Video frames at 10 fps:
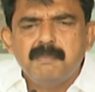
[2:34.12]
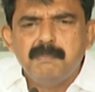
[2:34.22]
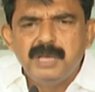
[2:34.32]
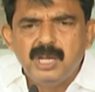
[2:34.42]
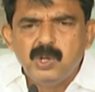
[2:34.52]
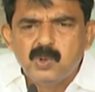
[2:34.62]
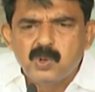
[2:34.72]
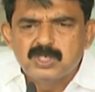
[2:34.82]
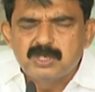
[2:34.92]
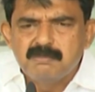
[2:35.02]
మేలు
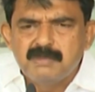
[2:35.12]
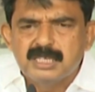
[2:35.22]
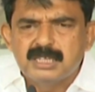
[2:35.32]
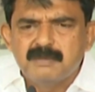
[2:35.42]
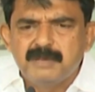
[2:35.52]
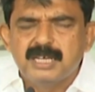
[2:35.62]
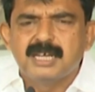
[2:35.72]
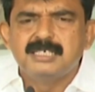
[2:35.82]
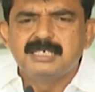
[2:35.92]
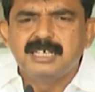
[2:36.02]
కోసం మాత్రమే
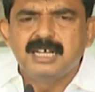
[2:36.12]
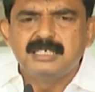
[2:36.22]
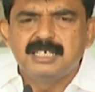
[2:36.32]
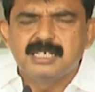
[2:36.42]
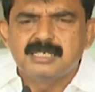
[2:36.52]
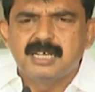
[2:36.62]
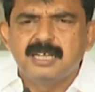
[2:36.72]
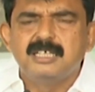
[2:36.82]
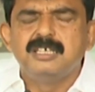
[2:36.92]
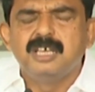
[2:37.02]
రాజకీయాలు
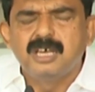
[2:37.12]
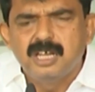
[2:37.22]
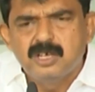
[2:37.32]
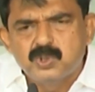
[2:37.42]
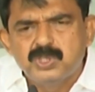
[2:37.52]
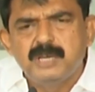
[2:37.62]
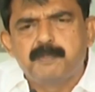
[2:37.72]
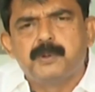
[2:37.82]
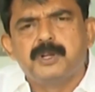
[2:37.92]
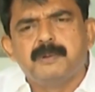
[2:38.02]
చేస్తాననేది ఏ రోజు
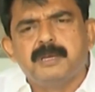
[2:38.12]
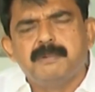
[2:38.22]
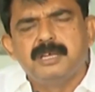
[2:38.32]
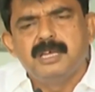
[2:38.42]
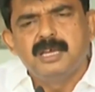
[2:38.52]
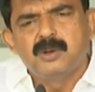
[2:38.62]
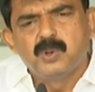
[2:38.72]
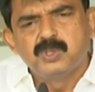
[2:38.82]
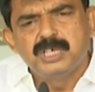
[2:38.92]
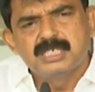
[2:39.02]
ఎప్పుడు ఏ
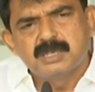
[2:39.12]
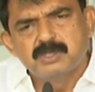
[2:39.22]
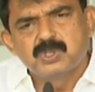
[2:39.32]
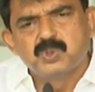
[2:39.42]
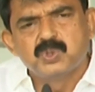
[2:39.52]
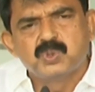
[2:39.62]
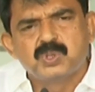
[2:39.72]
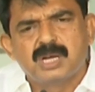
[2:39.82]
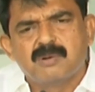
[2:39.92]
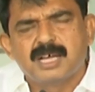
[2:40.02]
రోజు ఏ సంవత్సరం
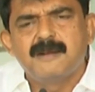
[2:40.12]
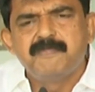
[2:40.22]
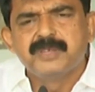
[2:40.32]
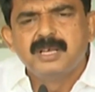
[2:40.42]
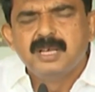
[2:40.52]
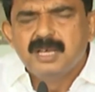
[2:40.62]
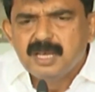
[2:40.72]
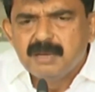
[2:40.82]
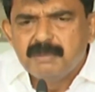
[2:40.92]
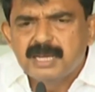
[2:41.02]
చూసుకున్నా కూడా
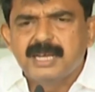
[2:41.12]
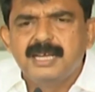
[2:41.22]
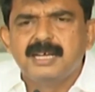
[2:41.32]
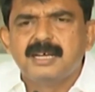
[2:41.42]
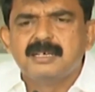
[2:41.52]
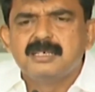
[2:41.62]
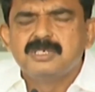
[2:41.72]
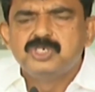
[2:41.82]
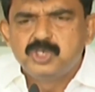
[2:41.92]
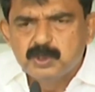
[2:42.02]
మనకు ఆయన
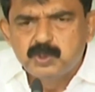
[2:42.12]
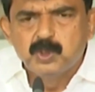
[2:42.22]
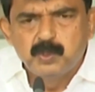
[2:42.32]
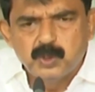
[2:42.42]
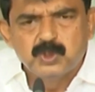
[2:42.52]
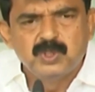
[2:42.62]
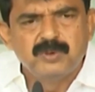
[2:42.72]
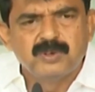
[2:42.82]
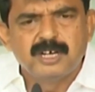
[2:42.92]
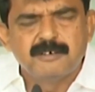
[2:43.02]
చెప్తూ పోతూనే
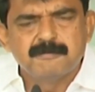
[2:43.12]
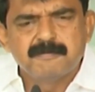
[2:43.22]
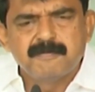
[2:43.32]
ఉన్నాడు